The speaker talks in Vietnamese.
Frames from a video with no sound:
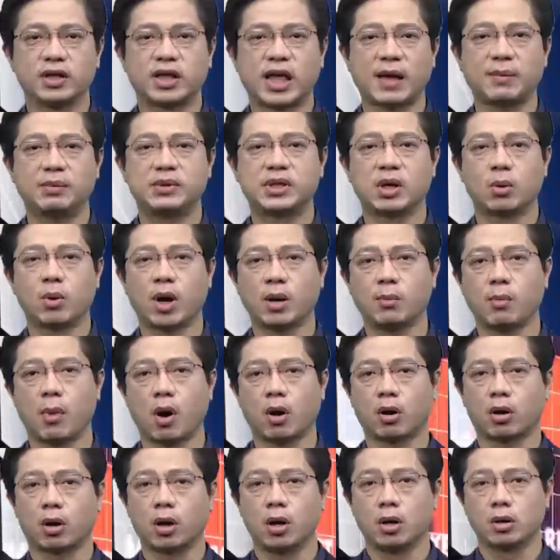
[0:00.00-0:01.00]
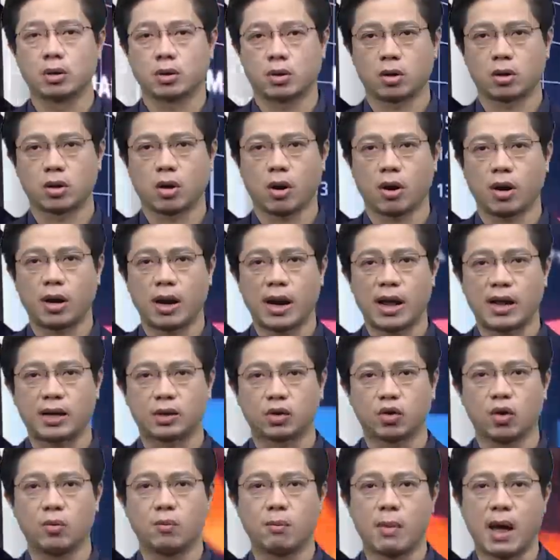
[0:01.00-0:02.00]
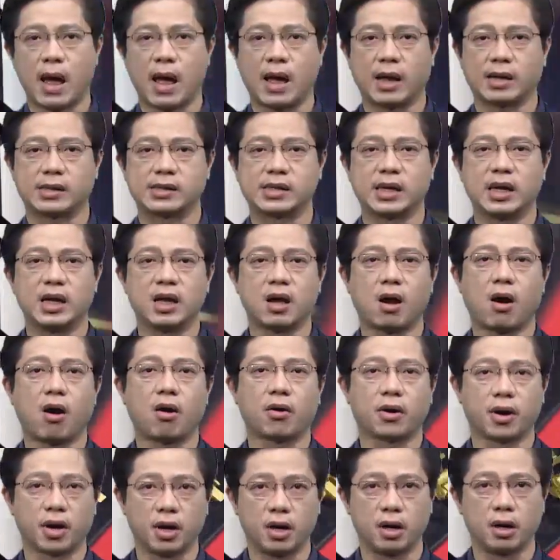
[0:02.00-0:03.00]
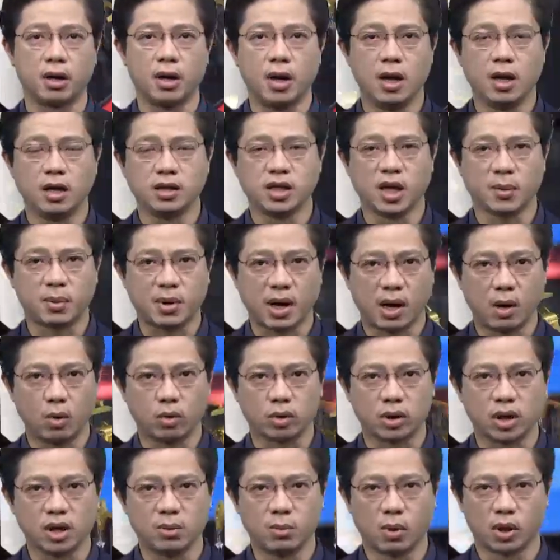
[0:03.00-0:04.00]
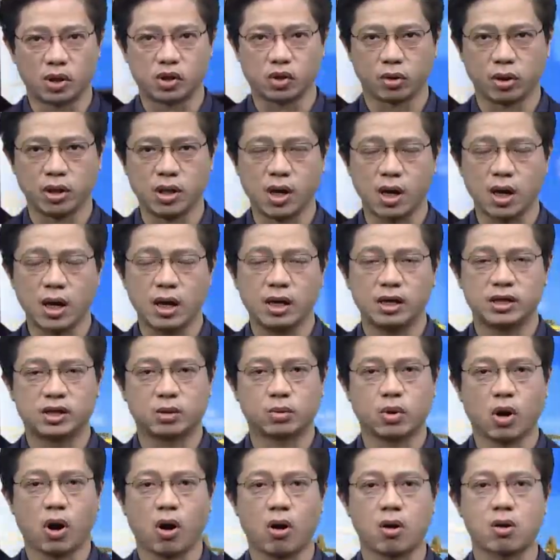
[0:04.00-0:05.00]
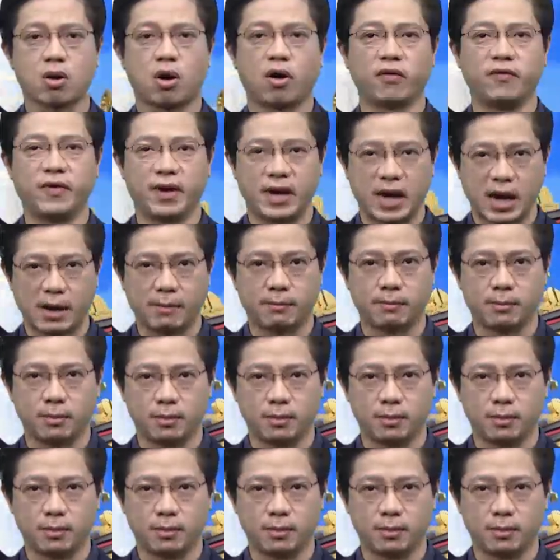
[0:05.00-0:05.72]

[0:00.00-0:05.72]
thép chống ăn mòn, còn gọi là tôm mạ COR, nhập khẩu từ một số nước, trong đó có Việt Nam.